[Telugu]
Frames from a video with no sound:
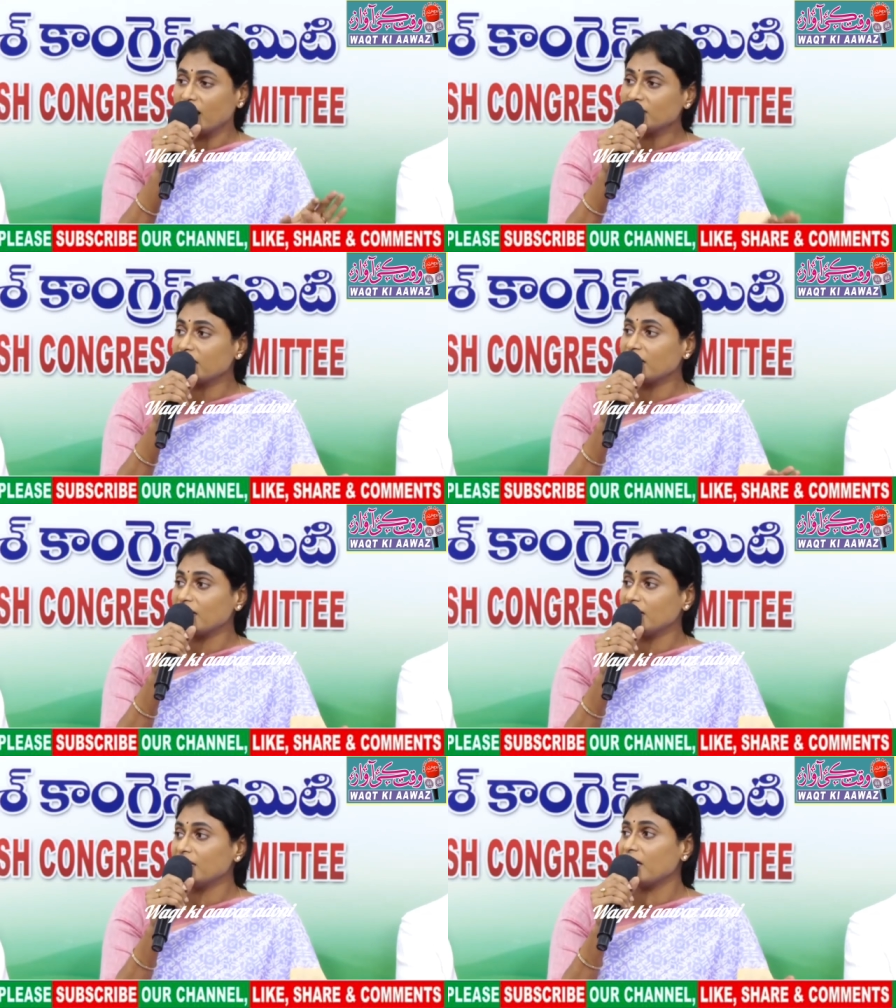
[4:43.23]

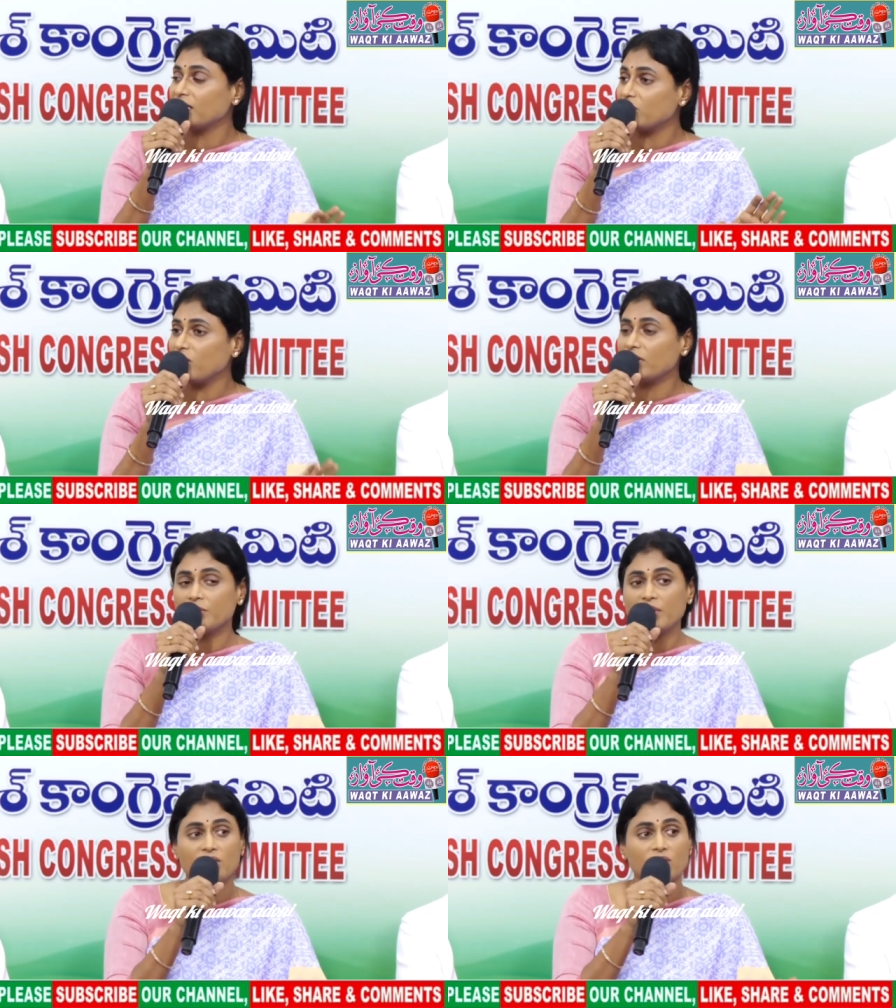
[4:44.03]
రాజశేఖర్ రెడ్డి గారి
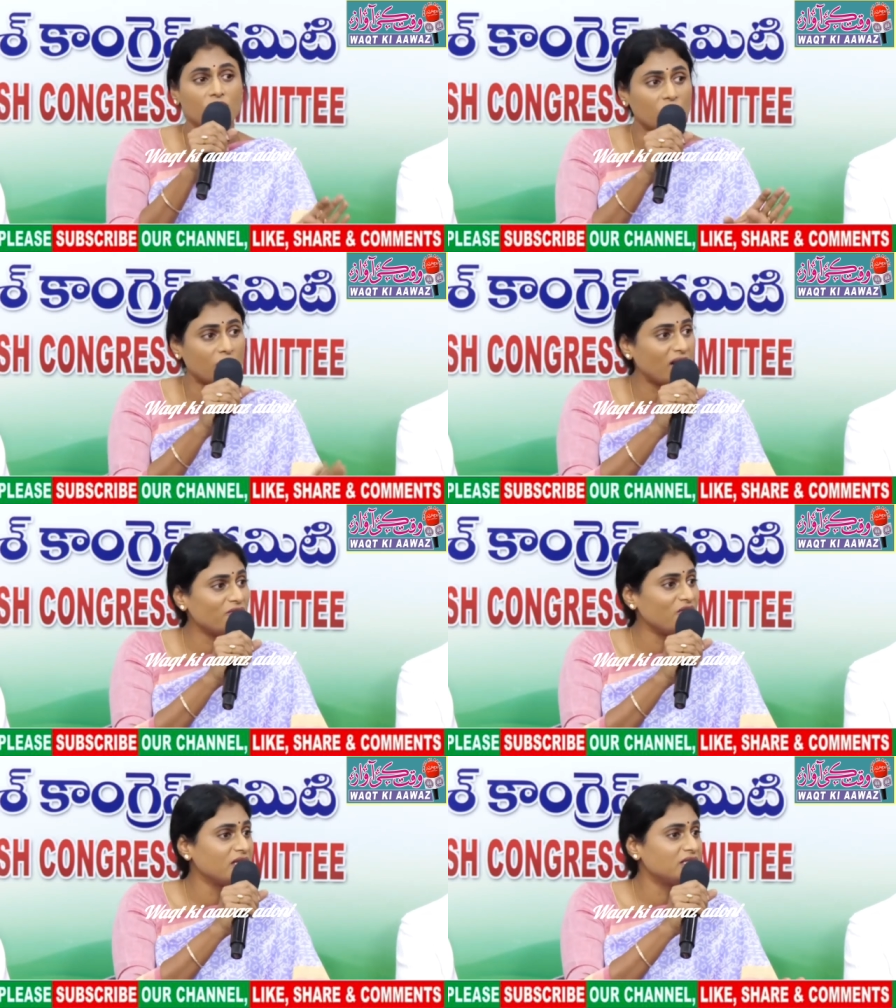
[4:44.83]
కోరిక మేరకు
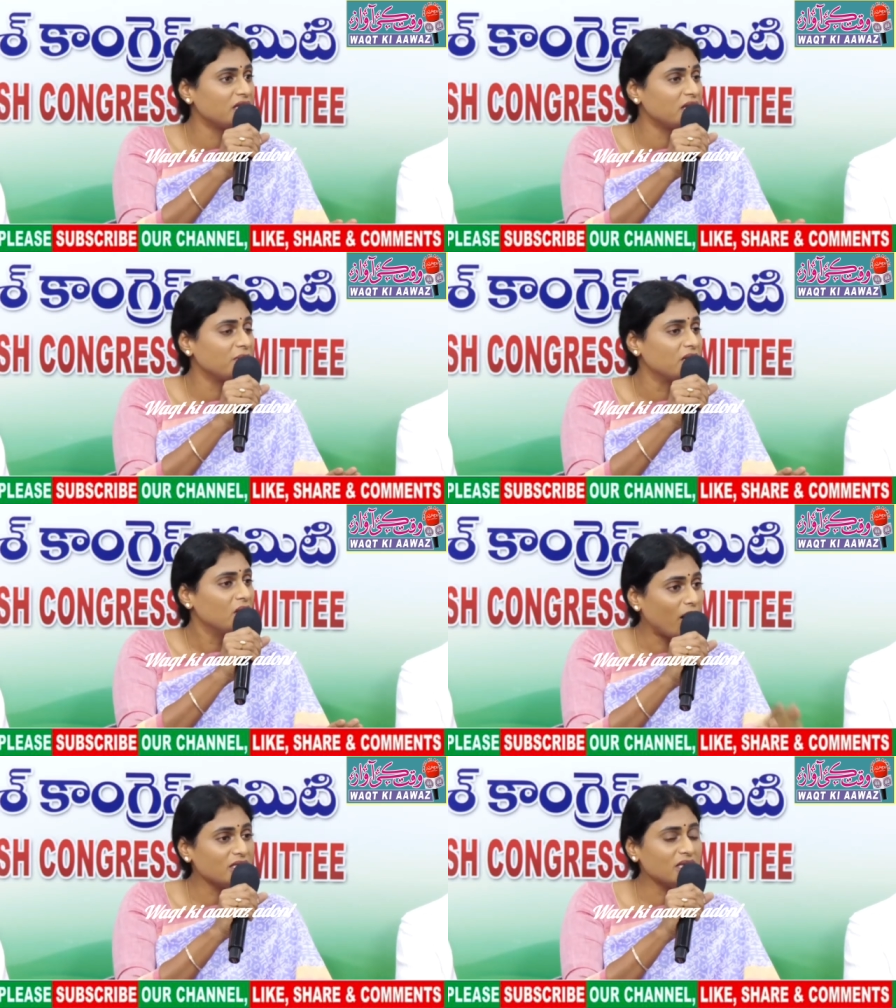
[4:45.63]
రుణమాఫీ అయితేనేమి
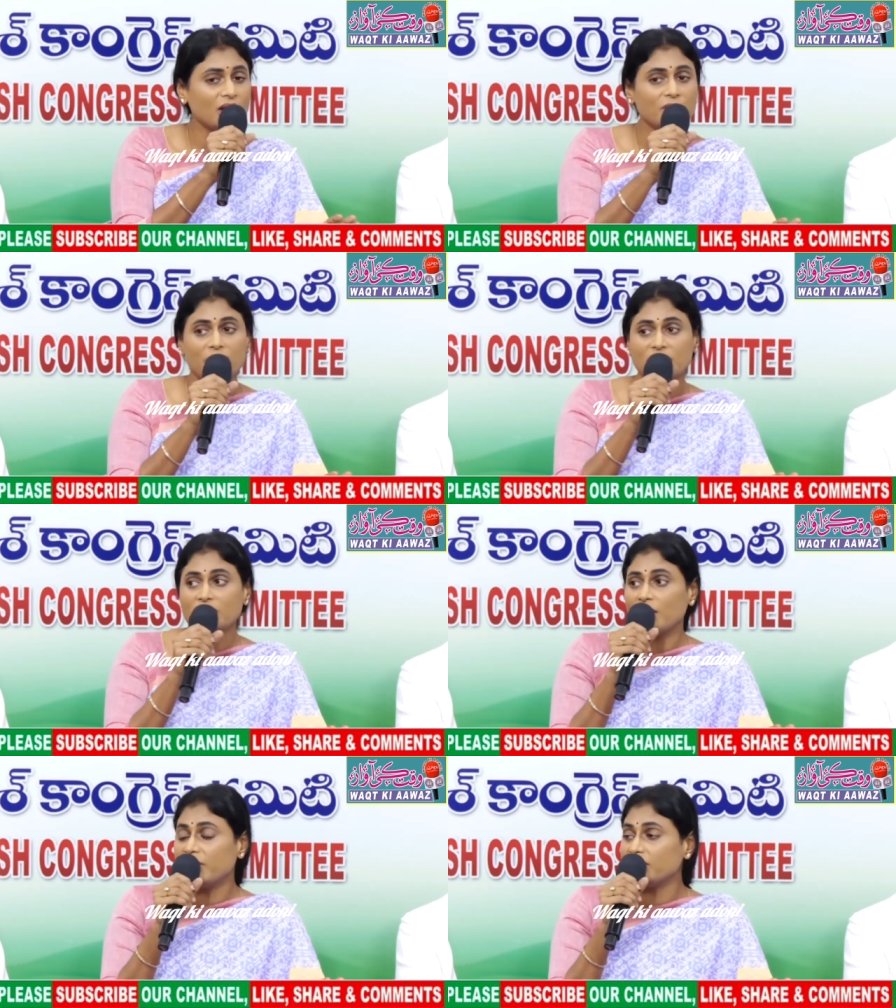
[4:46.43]
ఉపాధి హామీ
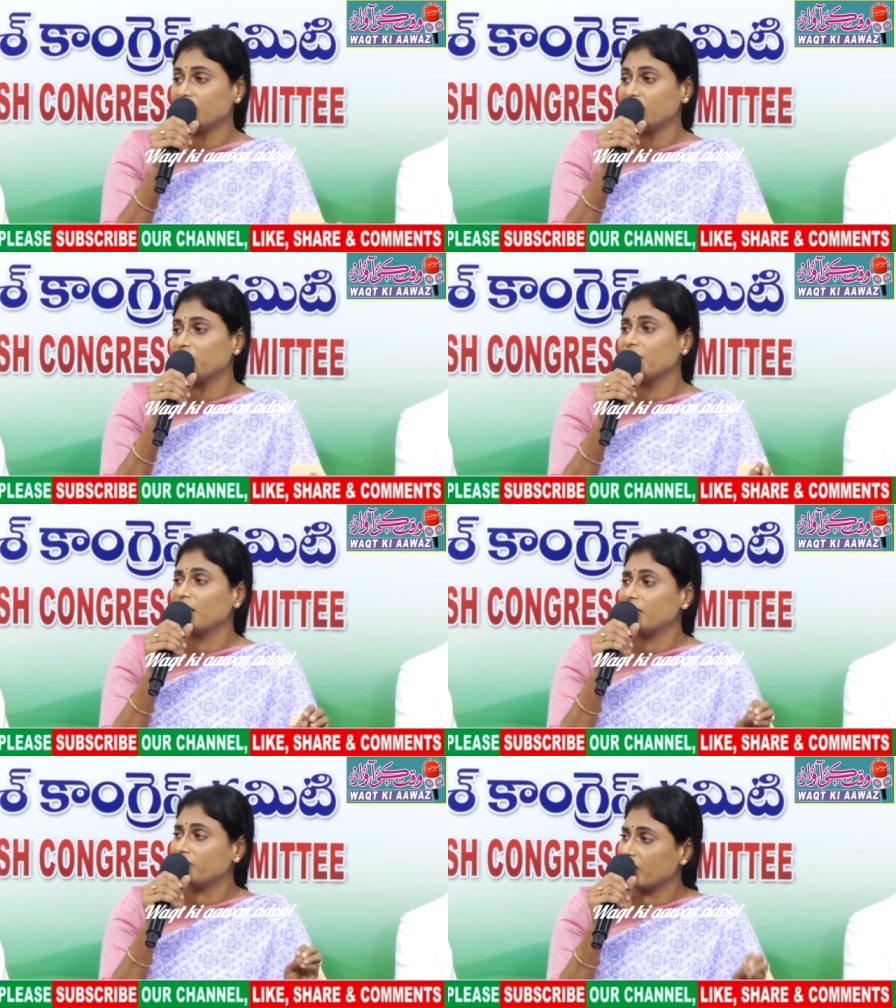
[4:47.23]
పథకం అయితేనేమి
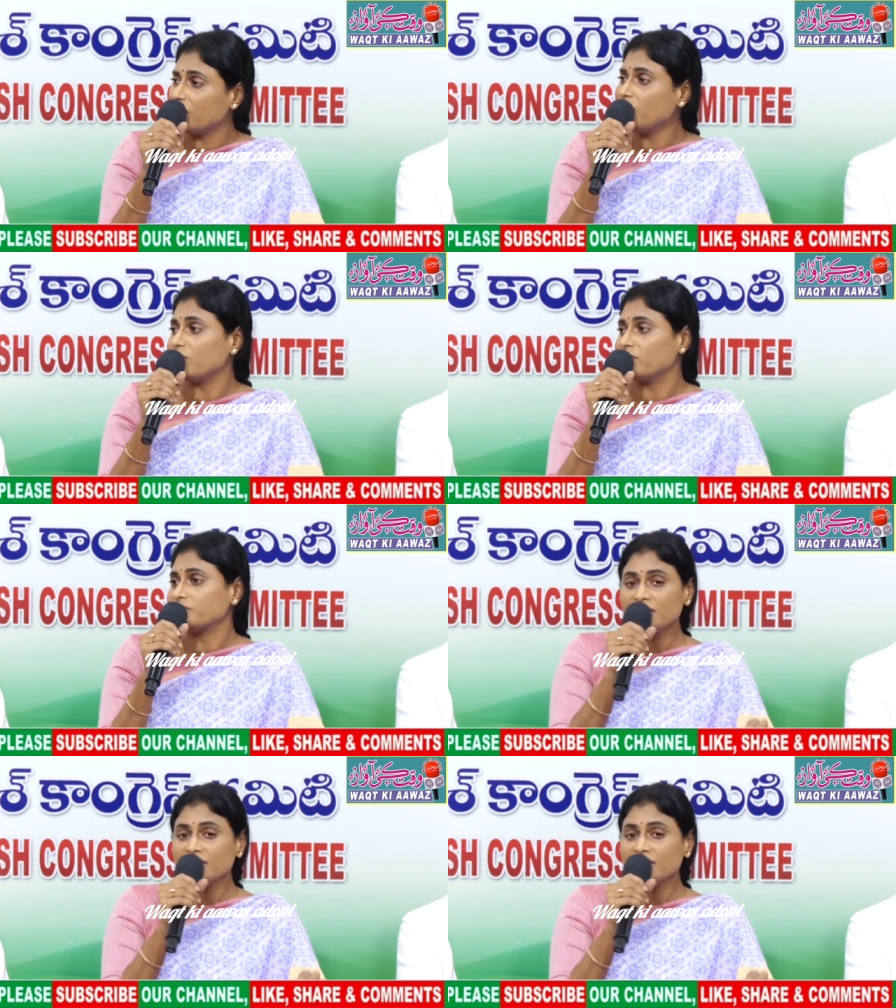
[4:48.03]
ఇలాంటివి ఎన్నో